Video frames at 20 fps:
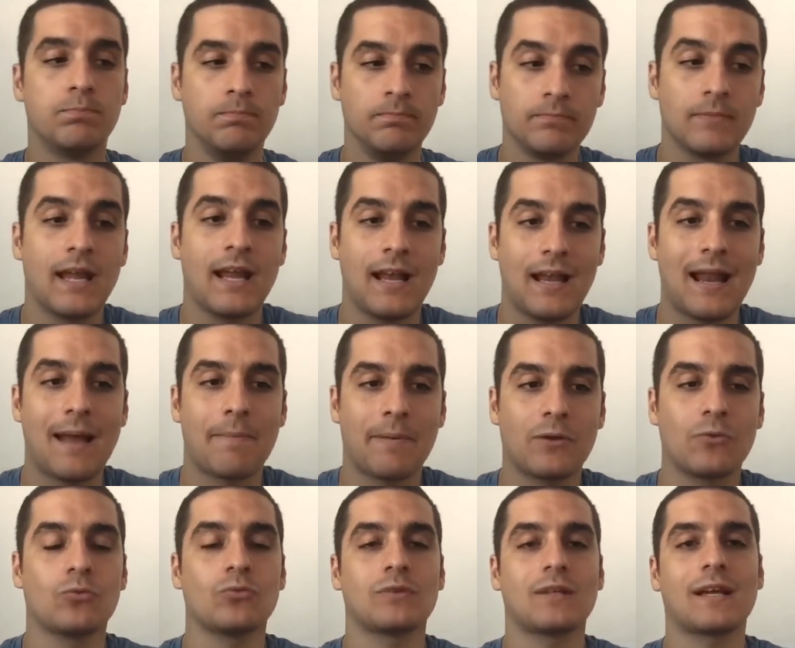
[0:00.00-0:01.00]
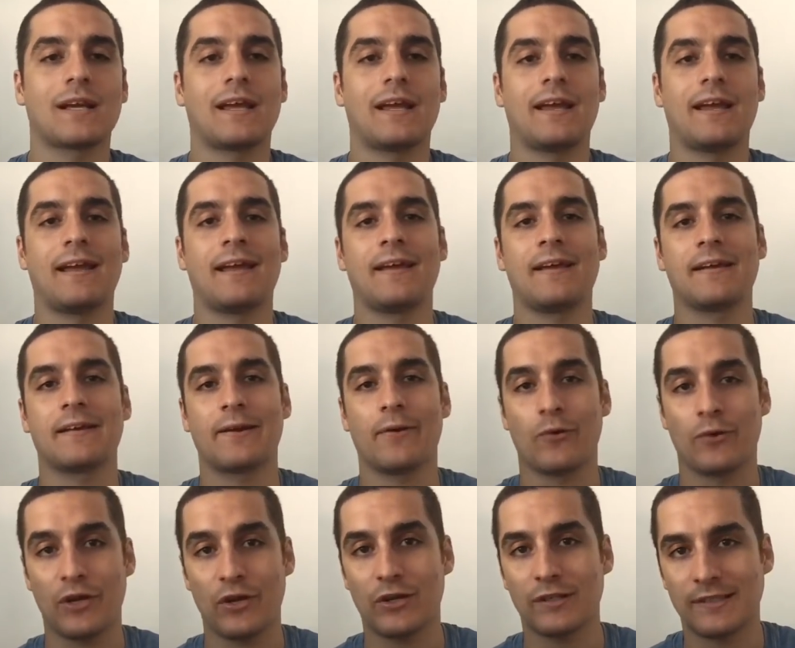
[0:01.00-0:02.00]
mm, la pregunta que,
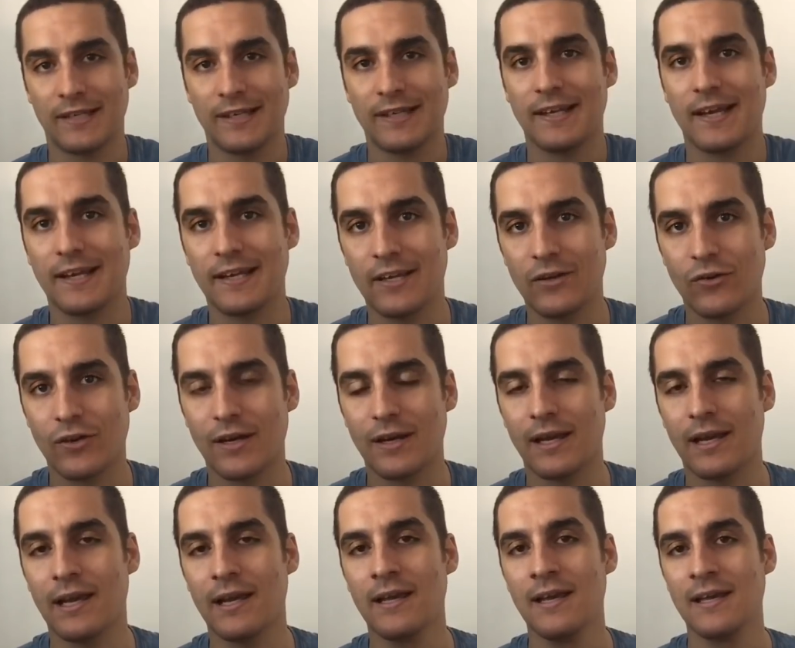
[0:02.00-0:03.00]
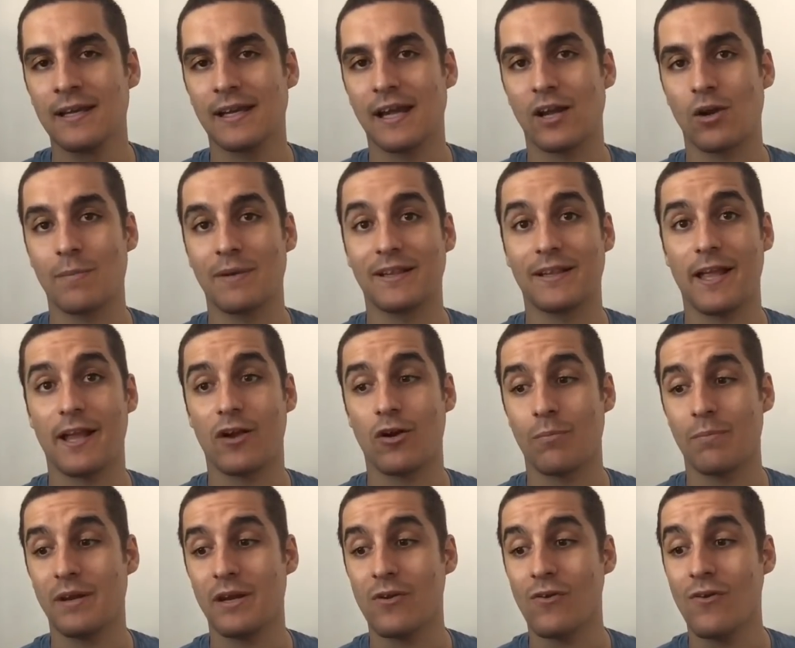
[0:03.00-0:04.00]
os quiero hacer y que quiero que, que comentéis
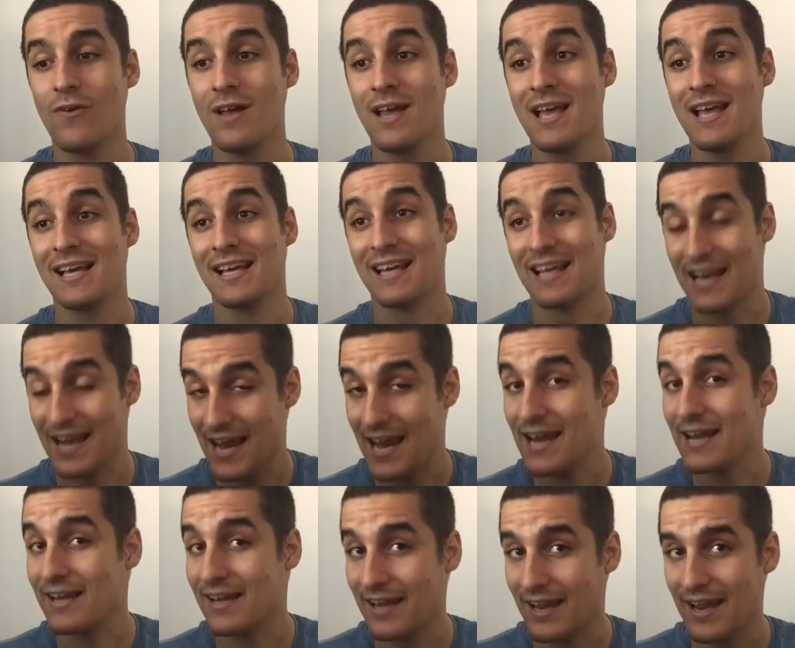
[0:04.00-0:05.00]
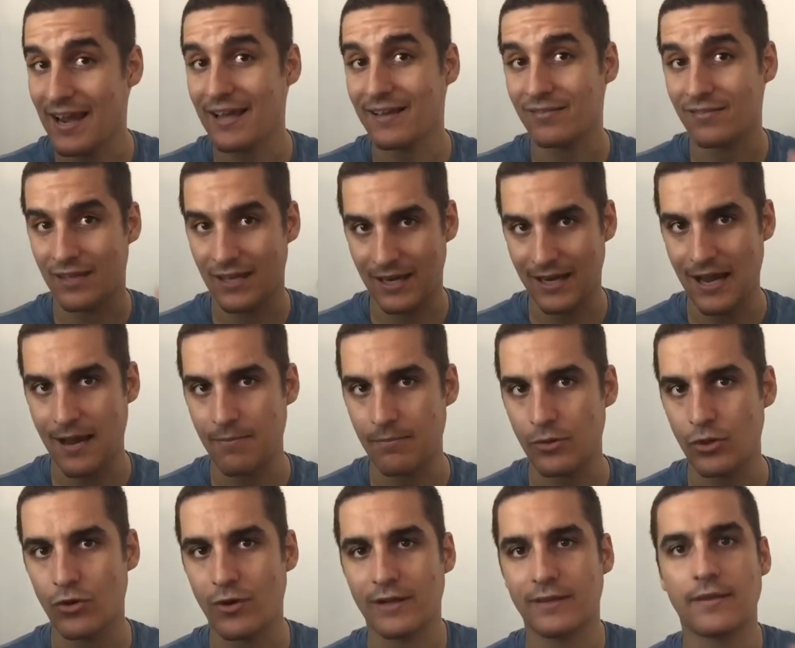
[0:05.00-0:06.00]
conmigo. ¿Creéis que este
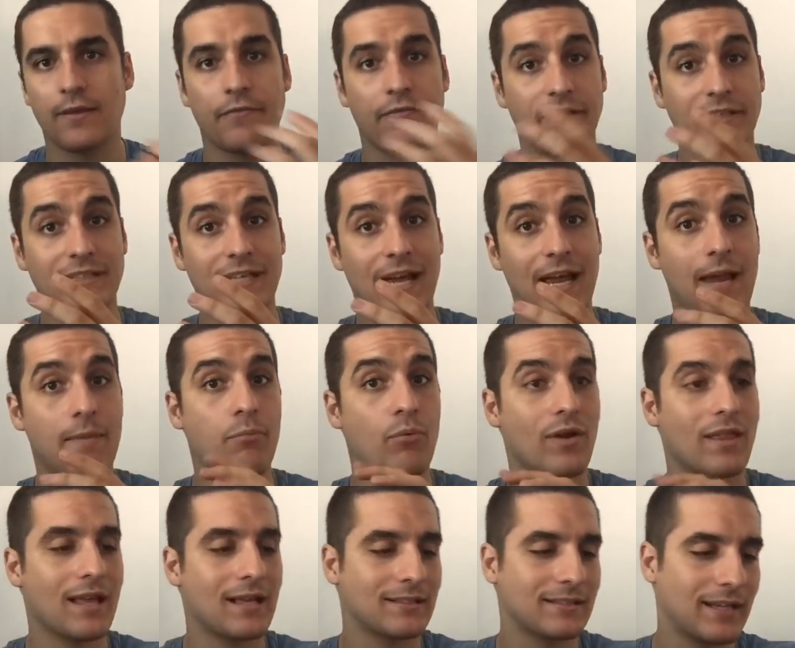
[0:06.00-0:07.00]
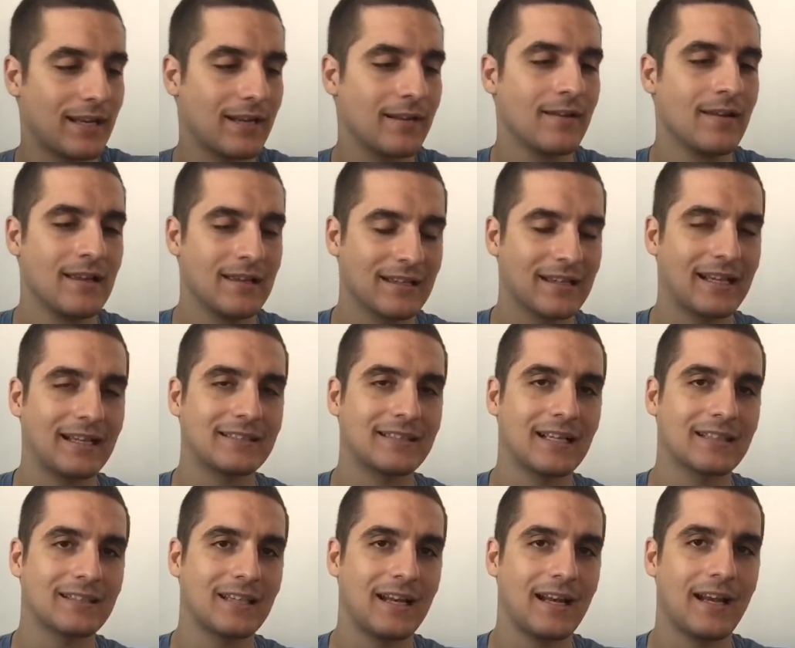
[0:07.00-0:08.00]
cambio, este fichaje puede hacer que se
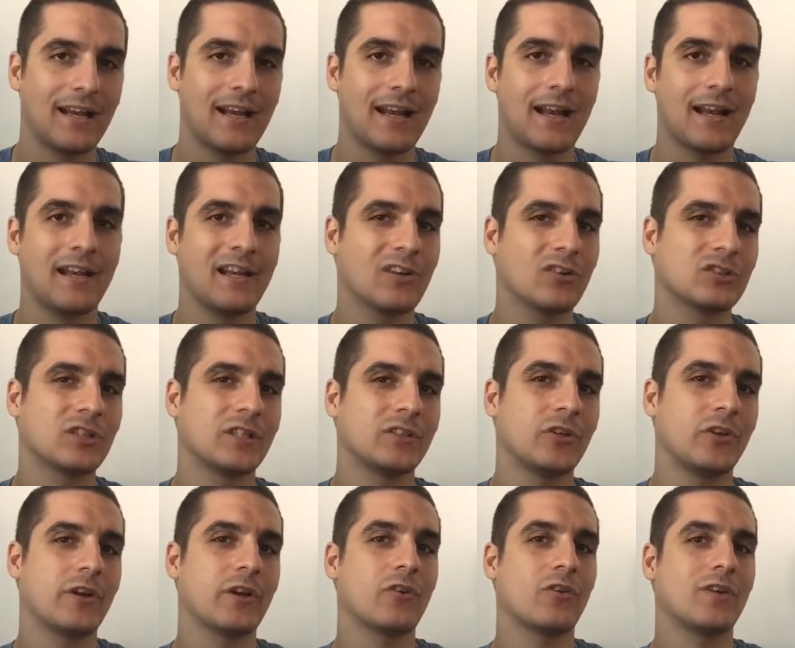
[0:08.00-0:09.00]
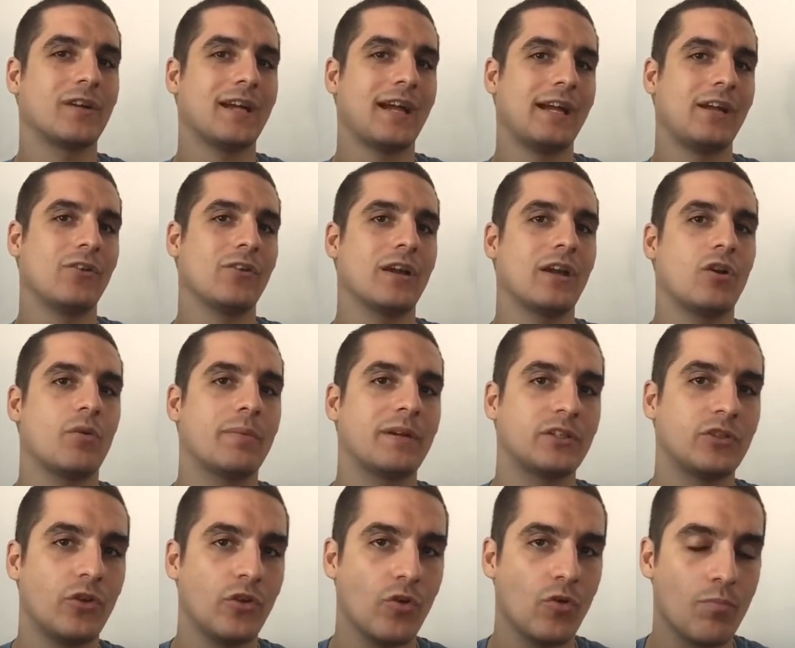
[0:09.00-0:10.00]
aceleren las negociaciones con Nairo y que lo
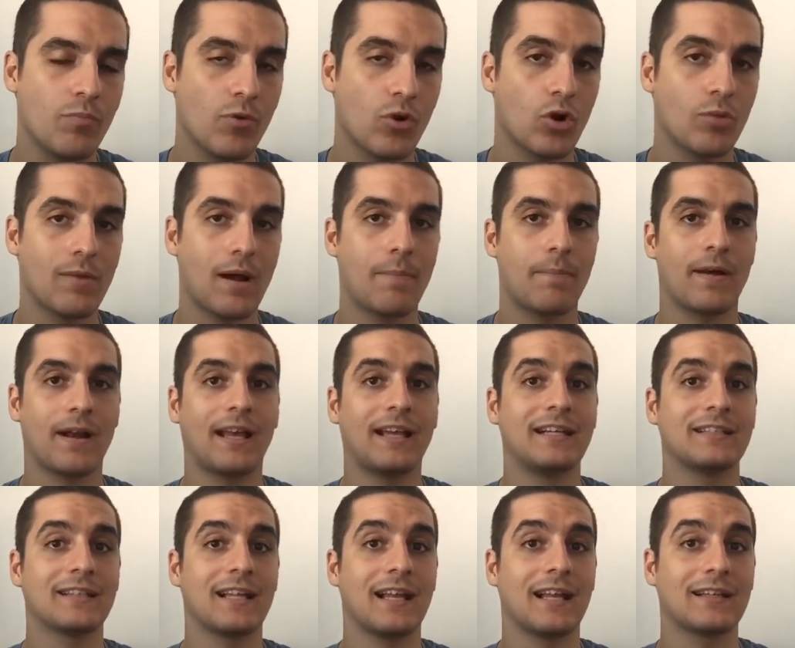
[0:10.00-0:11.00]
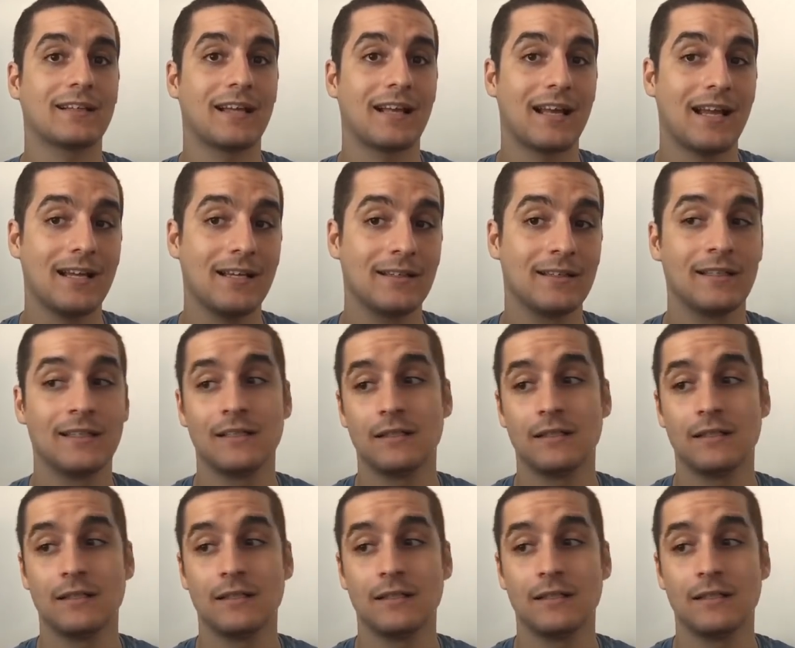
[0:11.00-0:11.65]
presionen un poco más para irse a la Astana?